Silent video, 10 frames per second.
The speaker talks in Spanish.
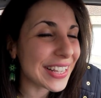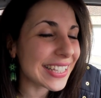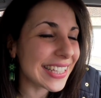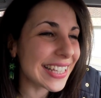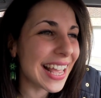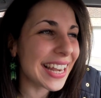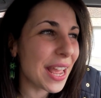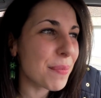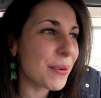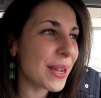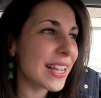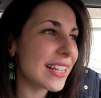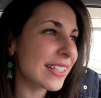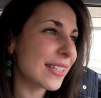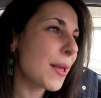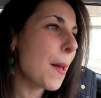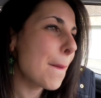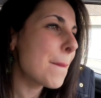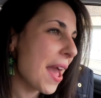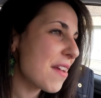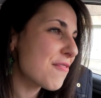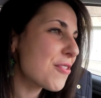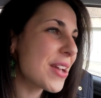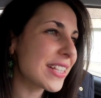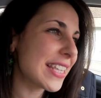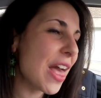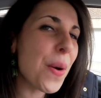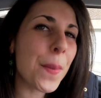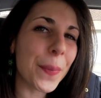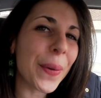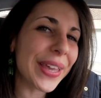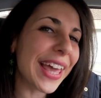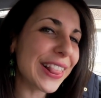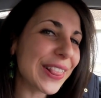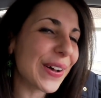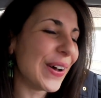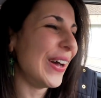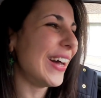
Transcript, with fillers: esa serie pues me ha influenciado un poquito.